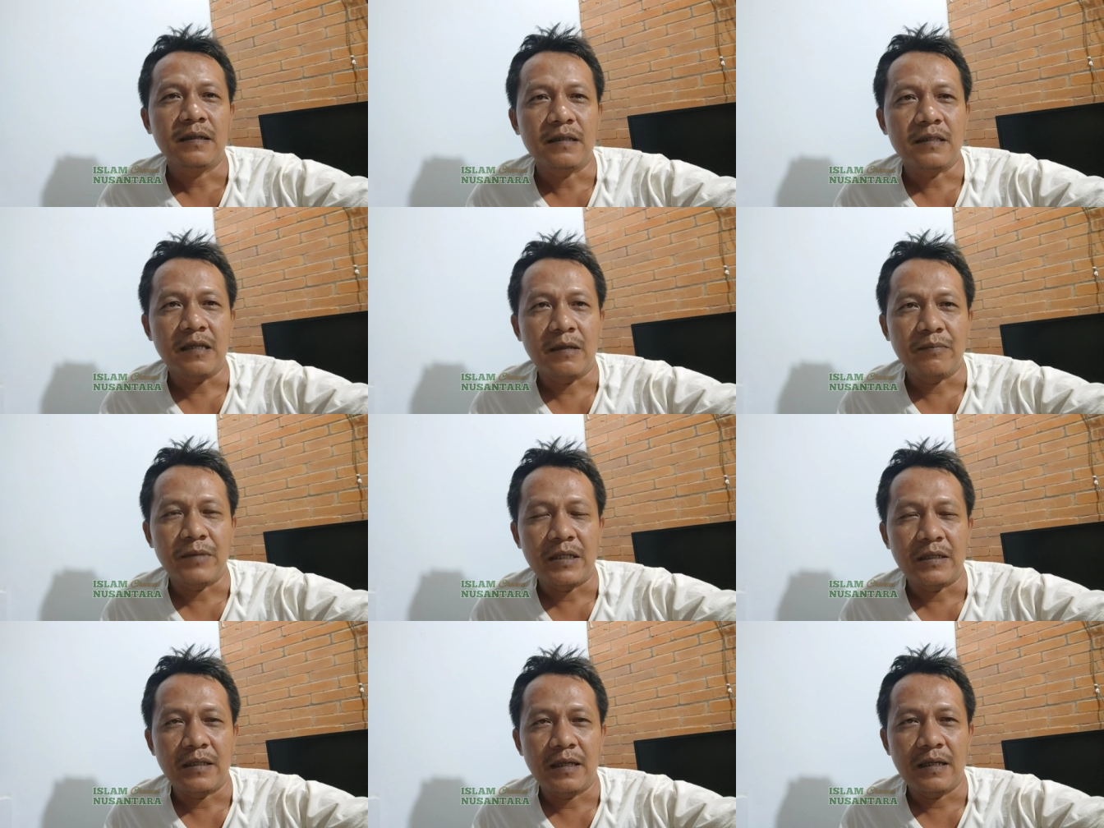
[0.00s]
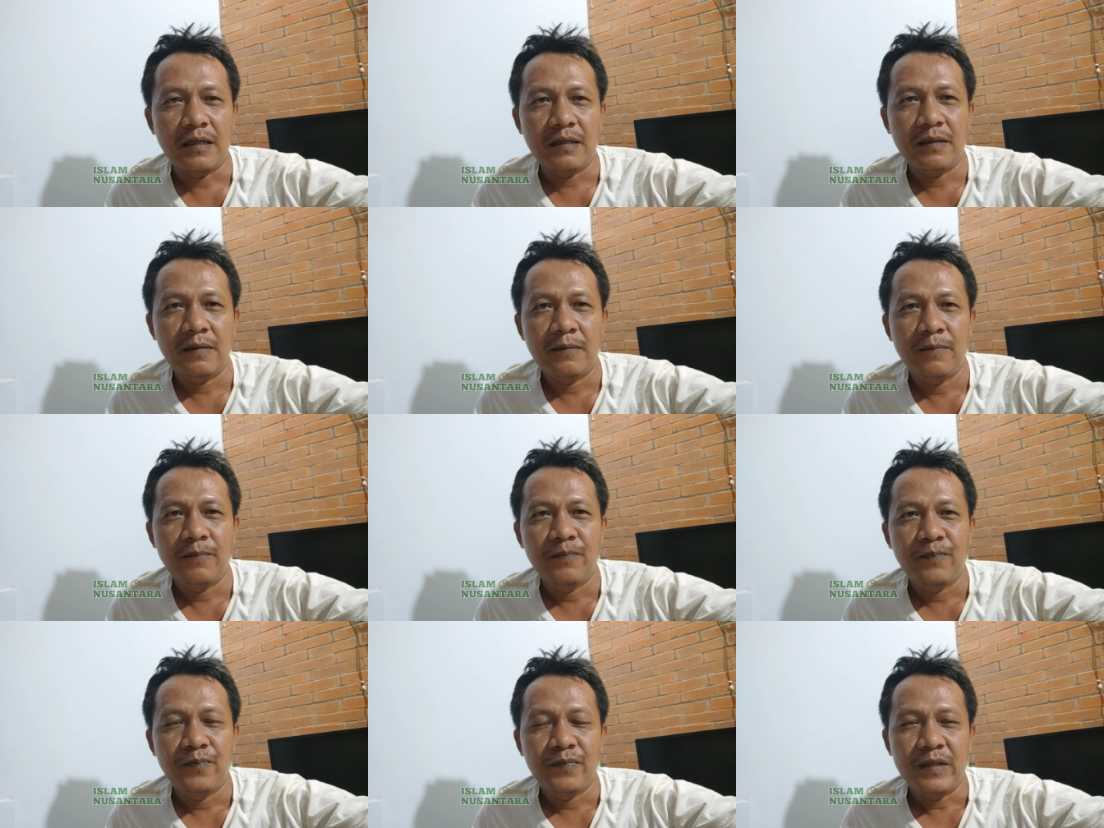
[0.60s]
kecamatan
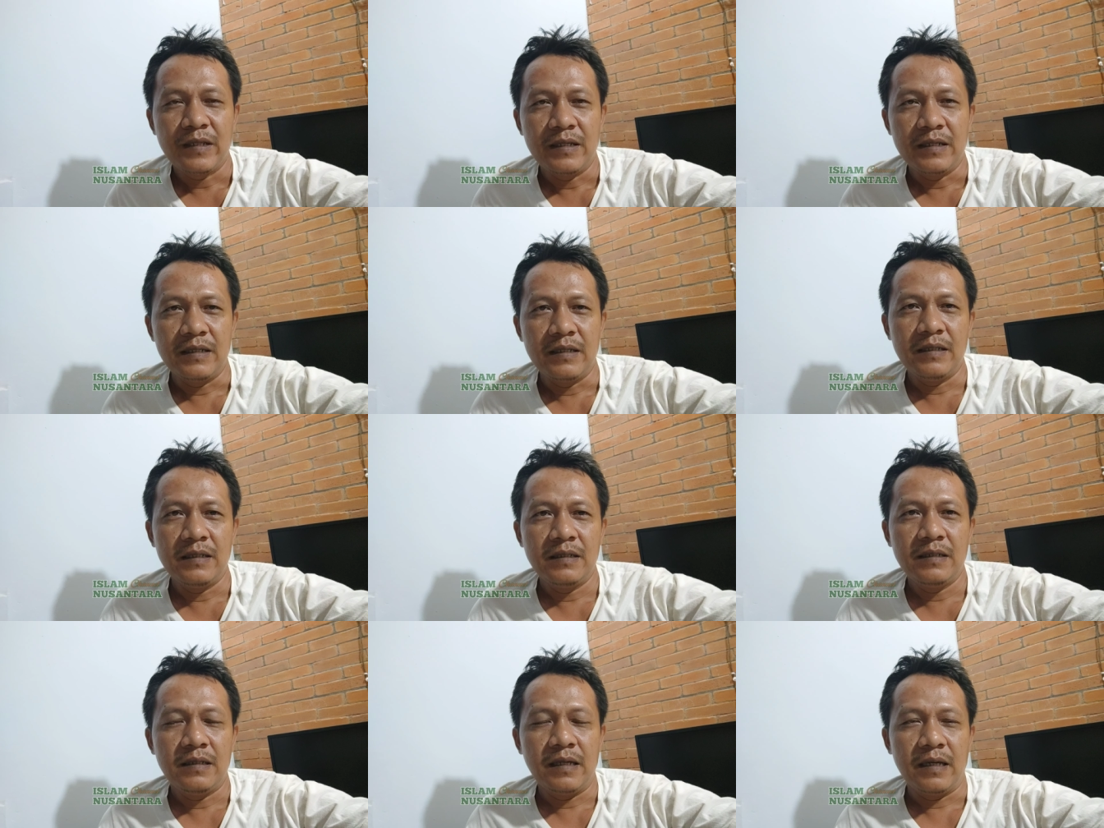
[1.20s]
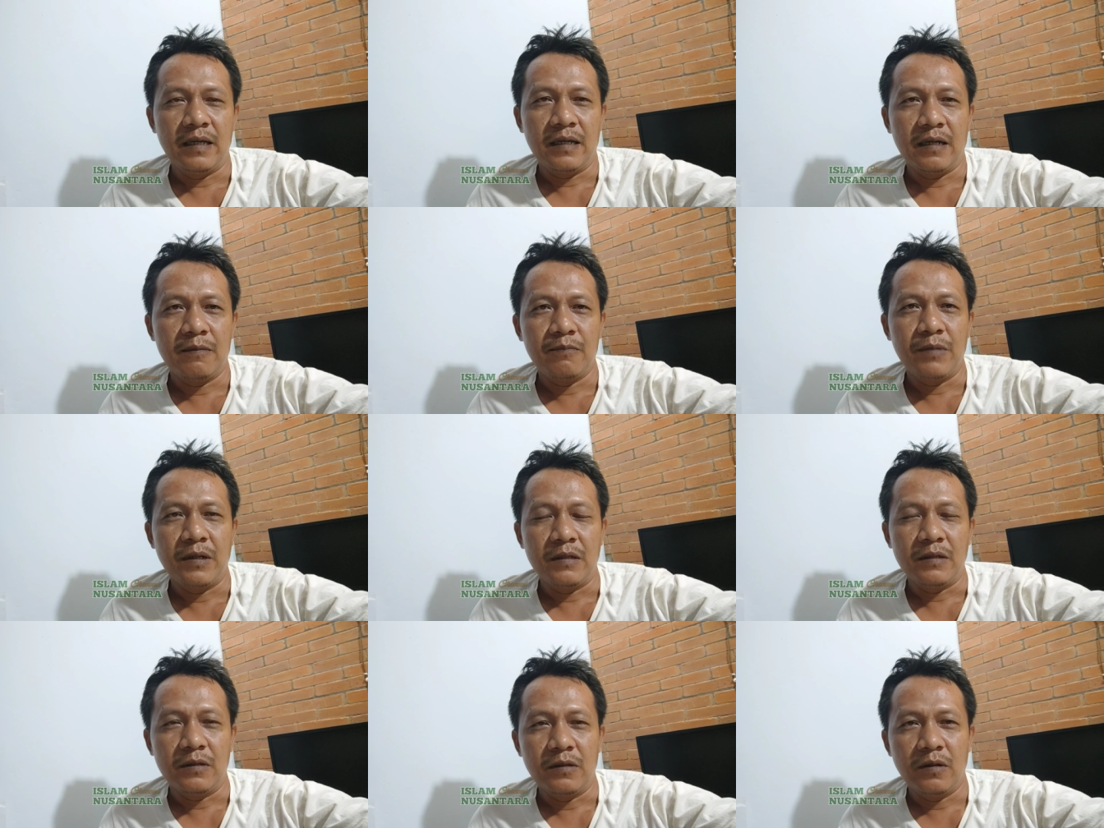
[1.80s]
di daerah
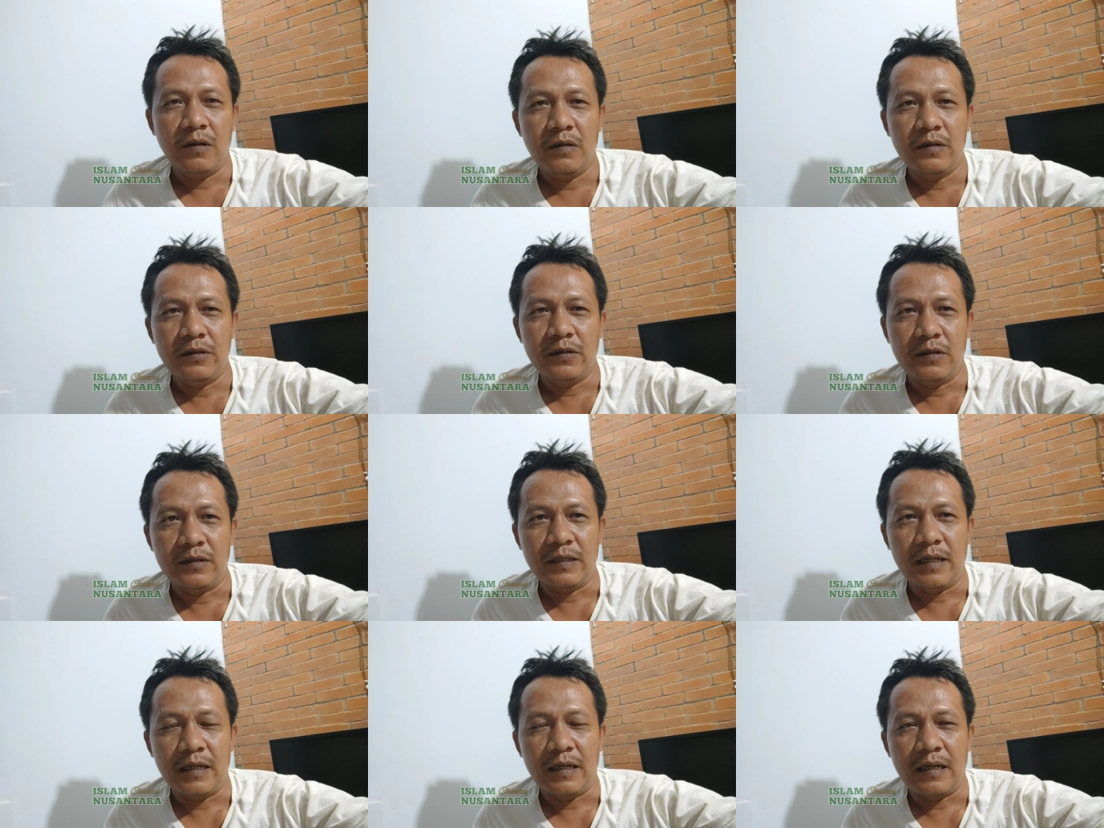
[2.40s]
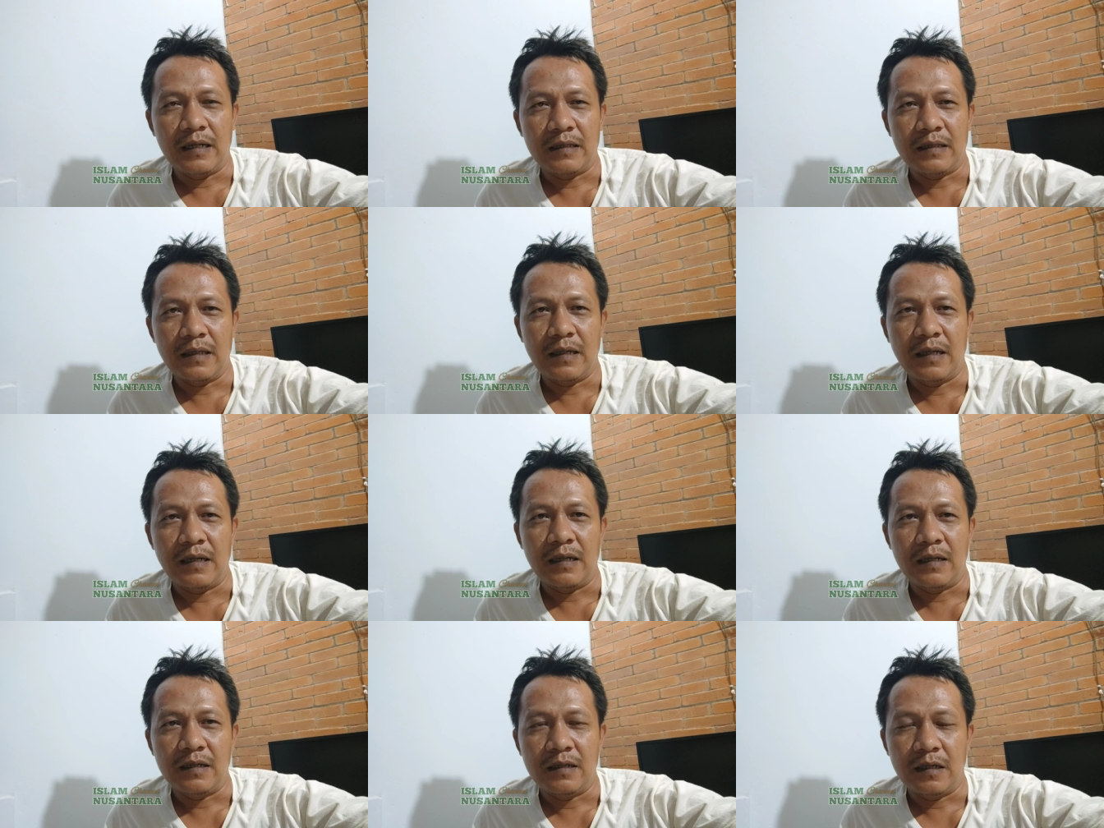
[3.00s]
Bantul
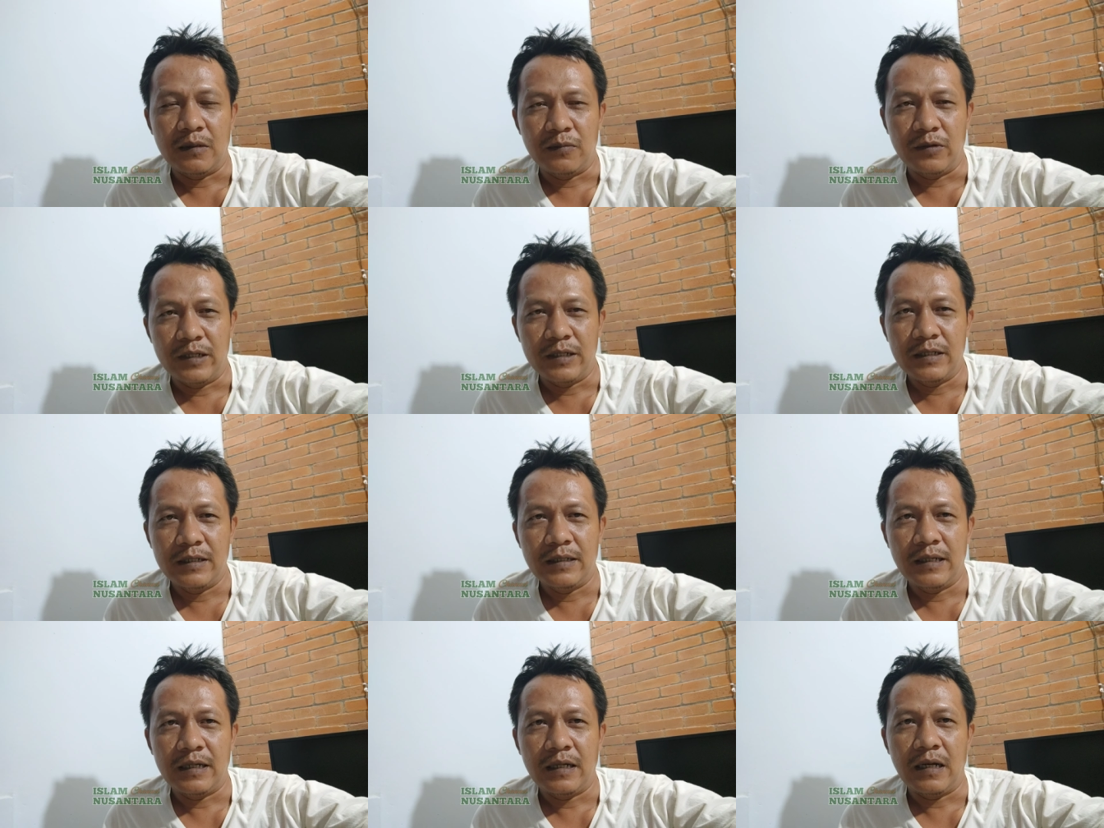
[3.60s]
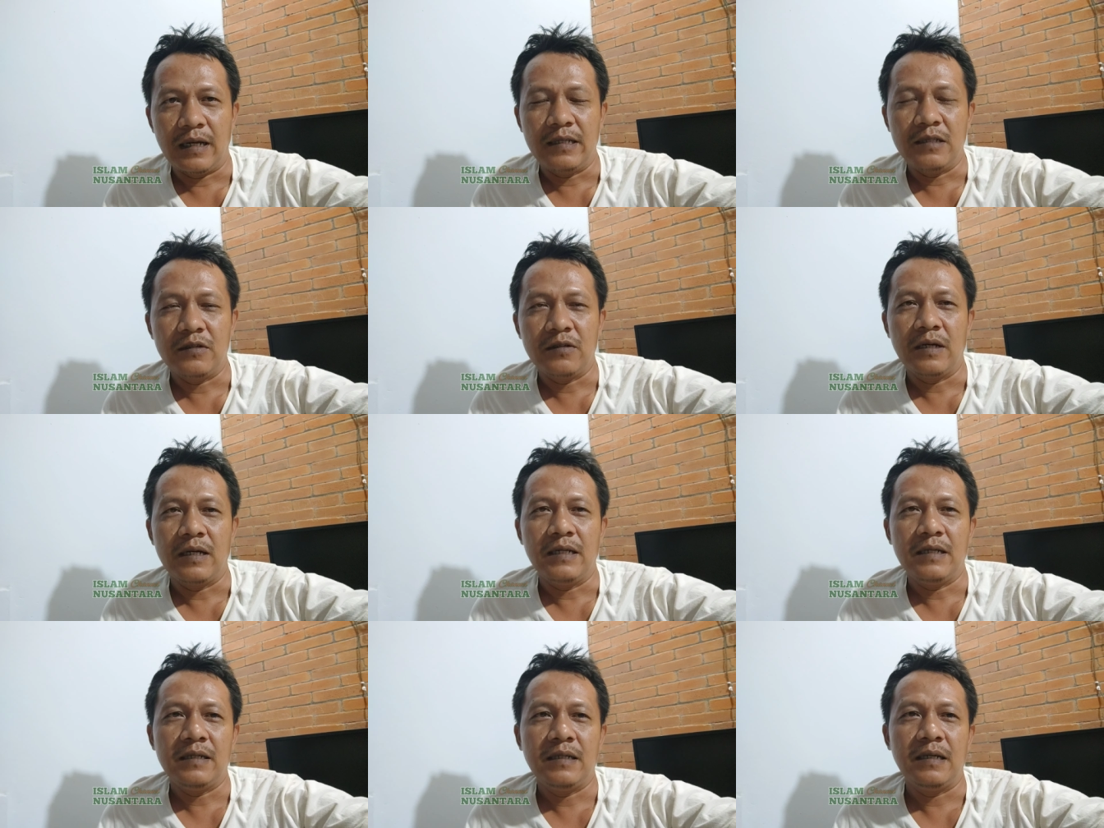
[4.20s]
Yogyakarta dan mungkin di daerah lain
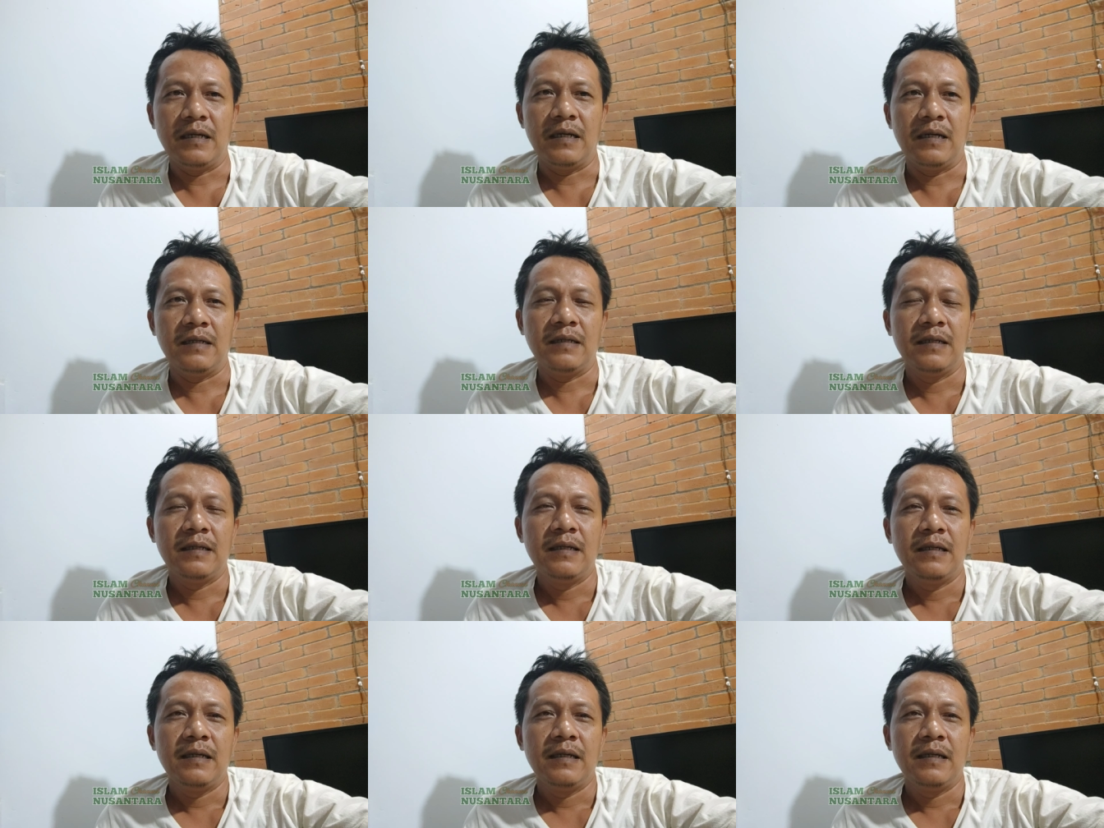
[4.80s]
juga ada